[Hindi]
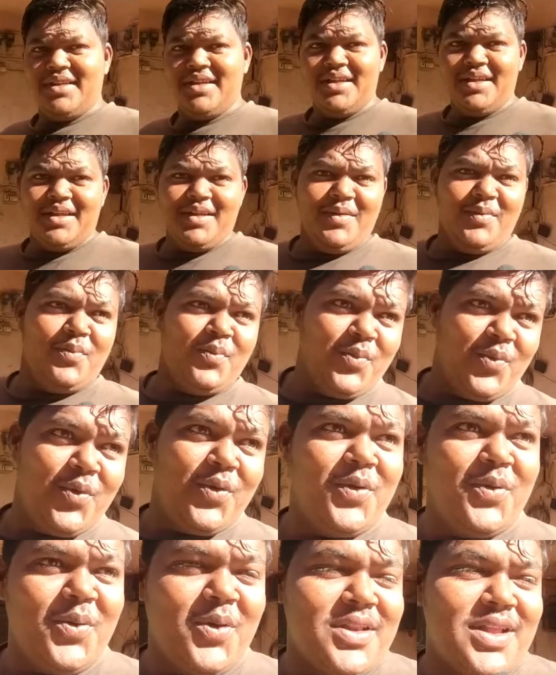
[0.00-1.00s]
के बारे में भाई
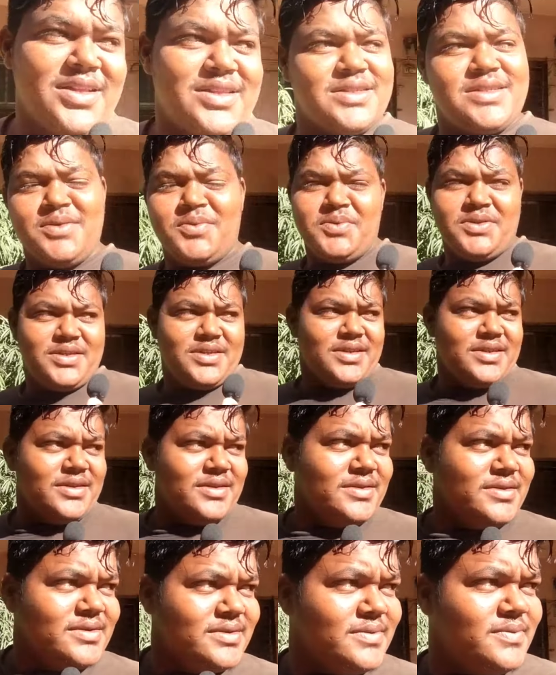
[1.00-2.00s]
मूवी बहुत अच्छी पिक्चर
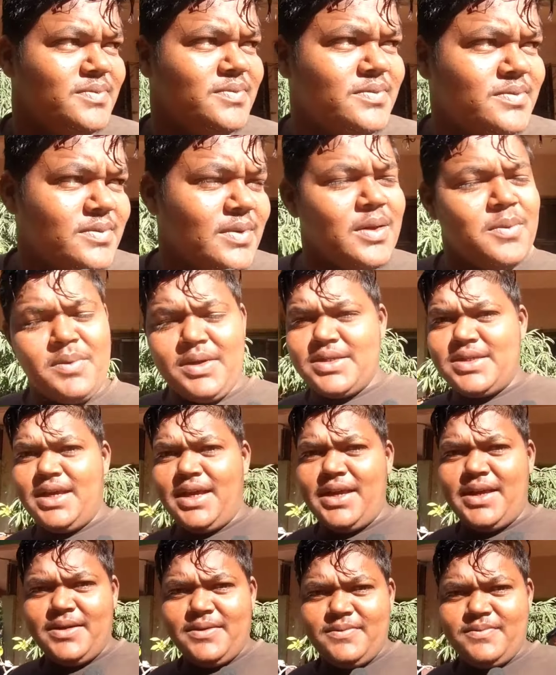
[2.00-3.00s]
है मजा आया
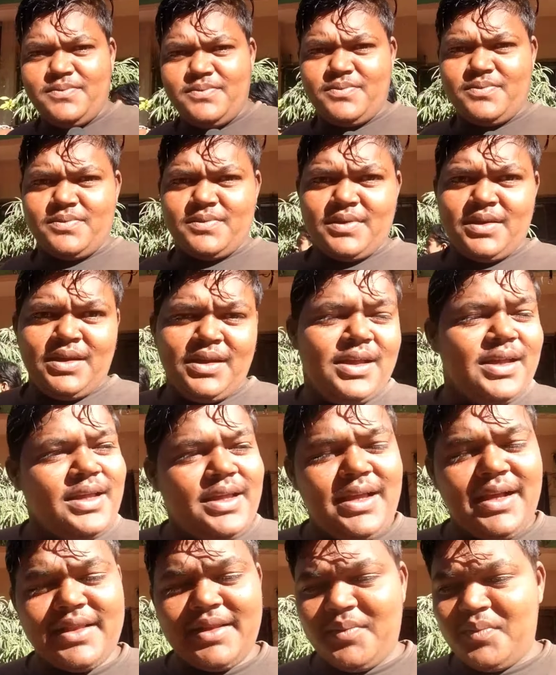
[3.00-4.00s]
मजा आया काम कैसा लगा
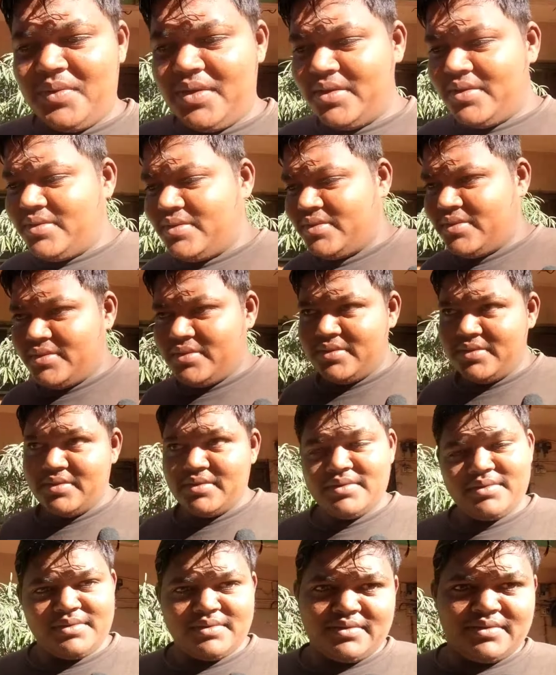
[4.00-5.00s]
आपको एक नंबर एक
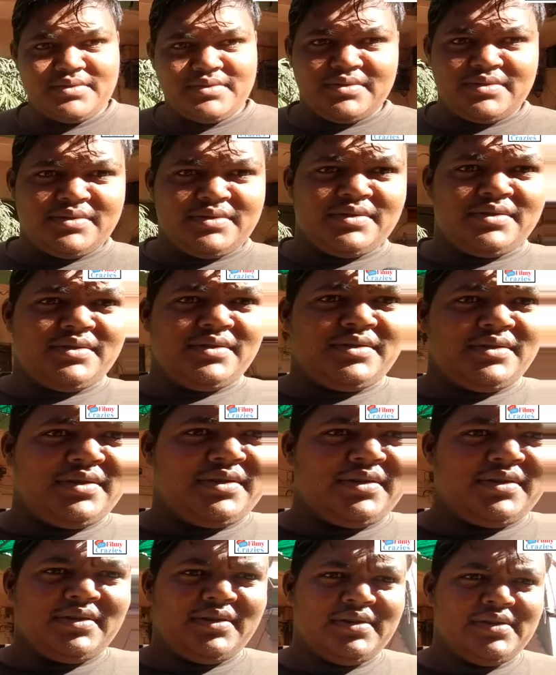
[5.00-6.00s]
नंबर है मतलब कि
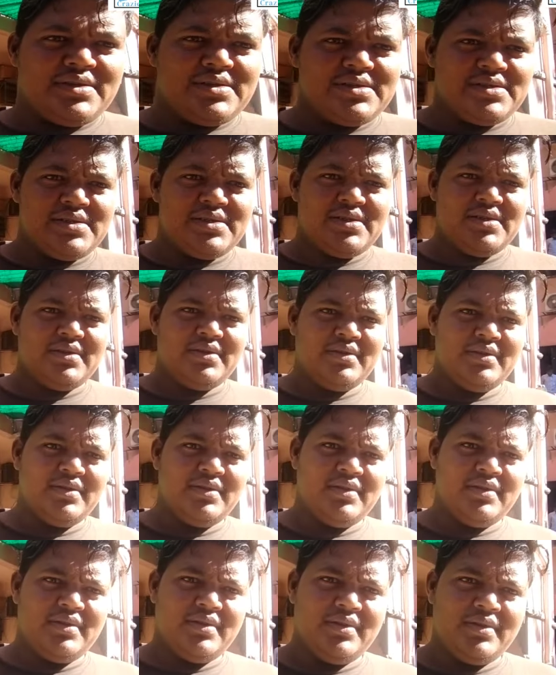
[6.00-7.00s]
क्या कहोगे जैसे
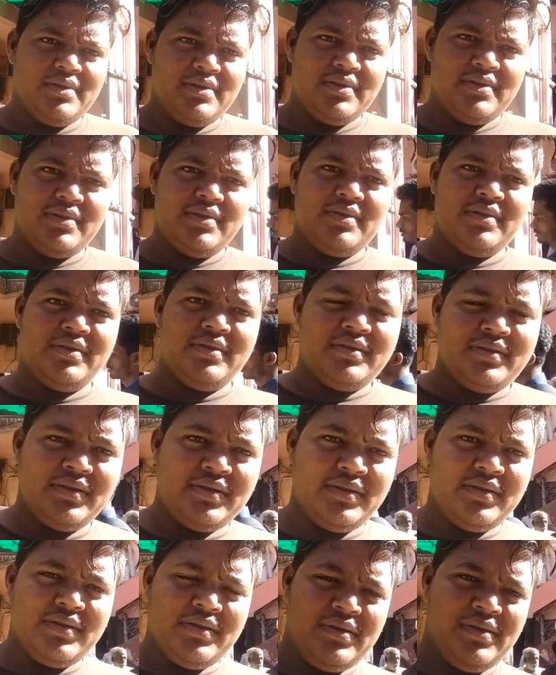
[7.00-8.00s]
हनुमान मूवी
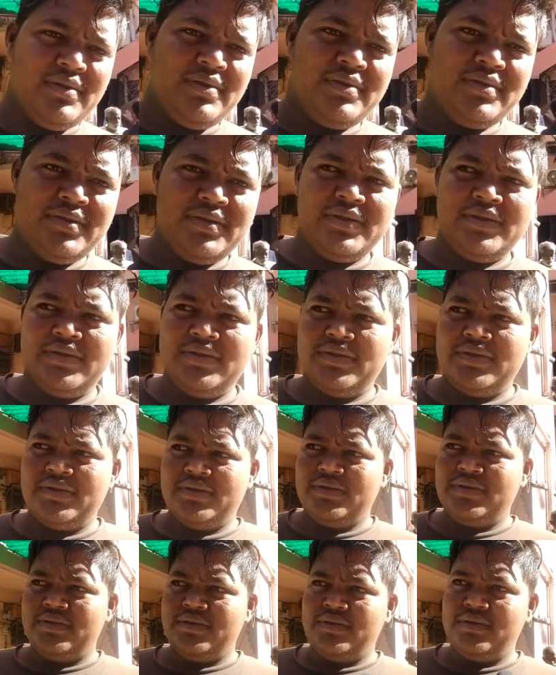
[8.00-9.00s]
है सुपर हीरो की कहानी है
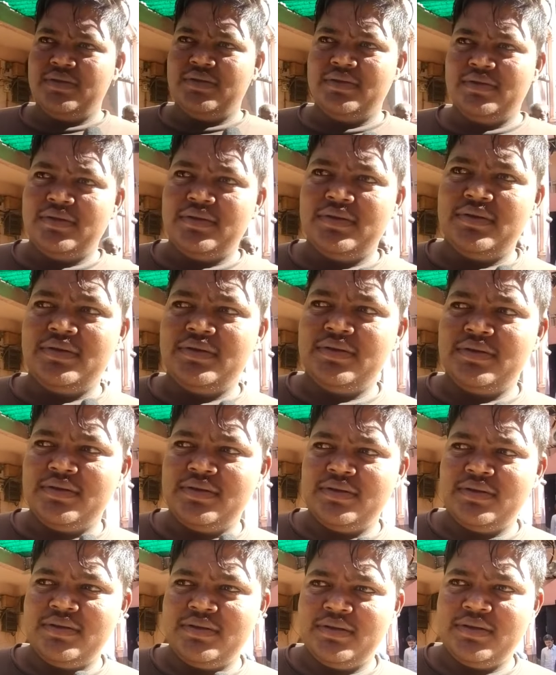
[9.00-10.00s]
उसके बारे में बताया क्या
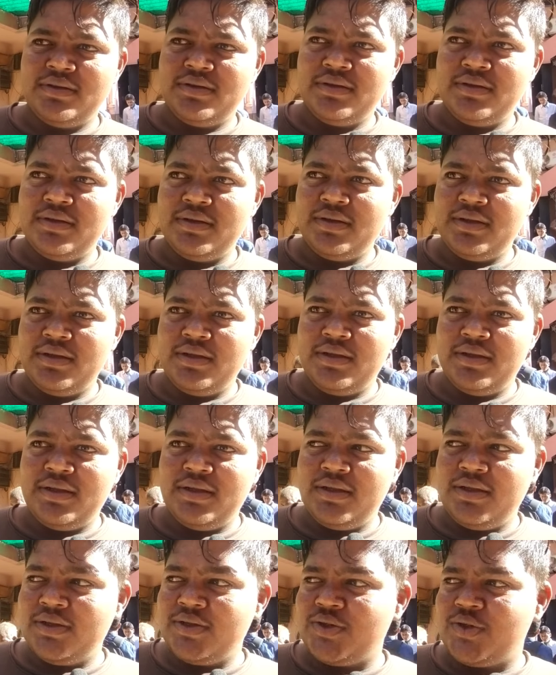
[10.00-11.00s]

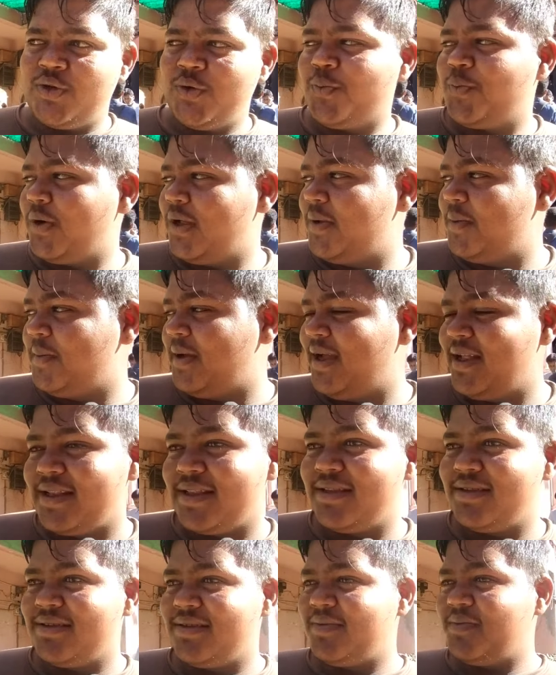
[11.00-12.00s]
कहोगे
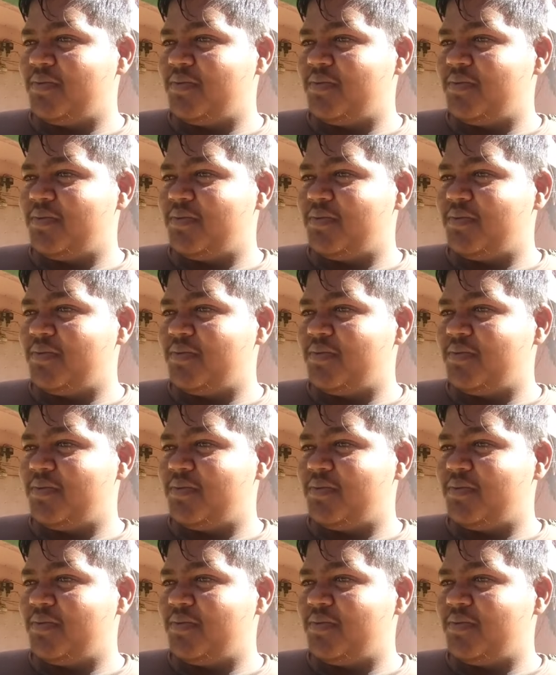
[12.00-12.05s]
सुपरमैन